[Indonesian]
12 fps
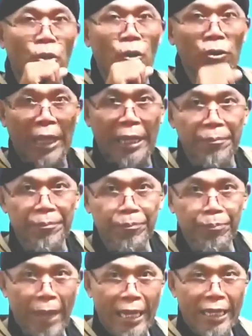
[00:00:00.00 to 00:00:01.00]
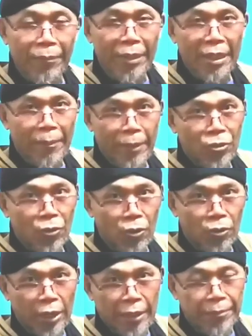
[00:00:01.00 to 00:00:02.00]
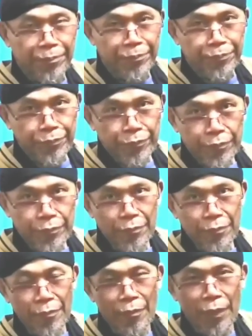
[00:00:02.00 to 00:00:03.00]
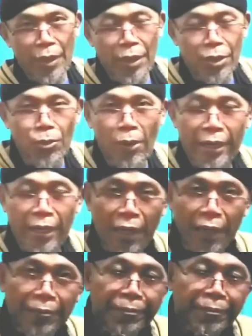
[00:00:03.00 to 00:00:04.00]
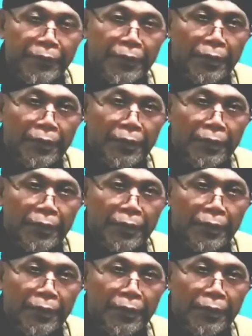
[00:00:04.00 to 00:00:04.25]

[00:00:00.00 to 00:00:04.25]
sorotan paling mendapat sorotan itu adalah